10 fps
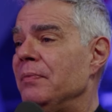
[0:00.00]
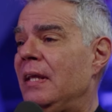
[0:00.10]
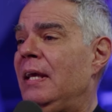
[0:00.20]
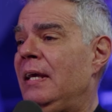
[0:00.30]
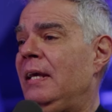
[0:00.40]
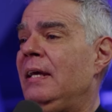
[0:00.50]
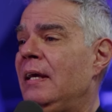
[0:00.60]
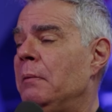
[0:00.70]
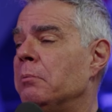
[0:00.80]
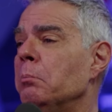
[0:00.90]
É, é, é,
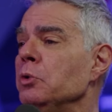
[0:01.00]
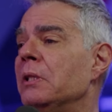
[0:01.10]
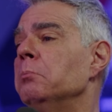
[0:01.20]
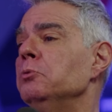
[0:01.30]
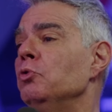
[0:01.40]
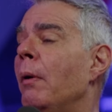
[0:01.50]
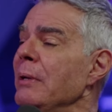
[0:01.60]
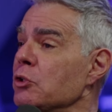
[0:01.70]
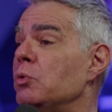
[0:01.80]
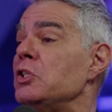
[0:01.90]
é muita,
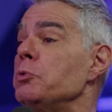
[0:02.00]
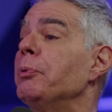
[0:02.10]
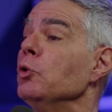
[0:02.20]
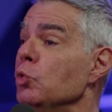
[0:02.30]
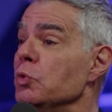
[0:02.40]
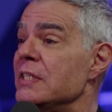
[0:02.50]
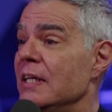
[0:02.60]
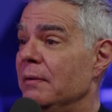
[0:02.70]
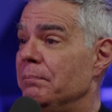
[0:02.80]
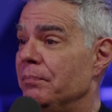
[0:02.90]
normalmente coisa de
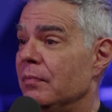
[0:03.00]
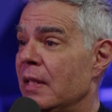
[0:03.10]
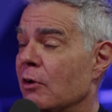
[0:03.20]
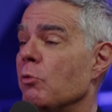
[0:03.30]
pronúncia, né?